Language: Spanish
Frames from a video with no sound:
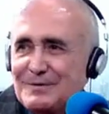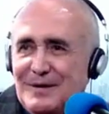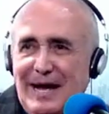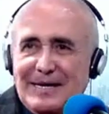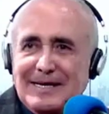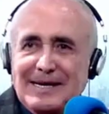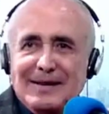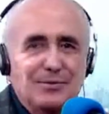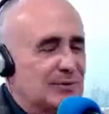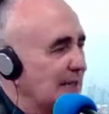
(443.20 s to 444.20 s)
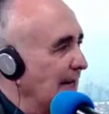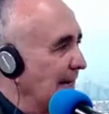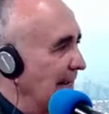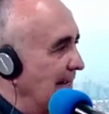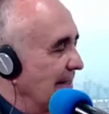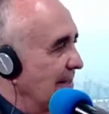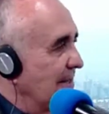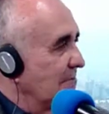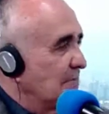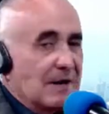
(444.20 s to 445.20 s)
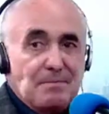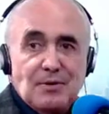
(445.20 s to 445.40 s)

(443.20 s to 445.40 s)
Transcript: hay que reducirla para,